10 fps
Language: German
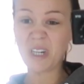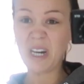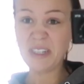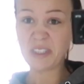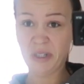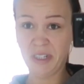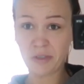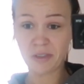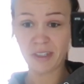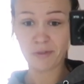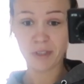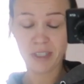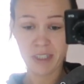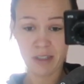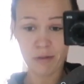kann ich ehrlich gesagt
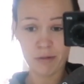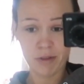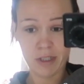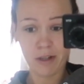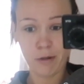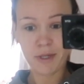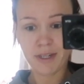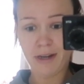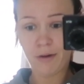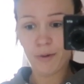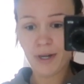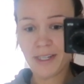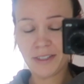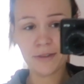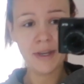verzichten. Und ich glaube, ihr auch.
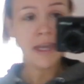Also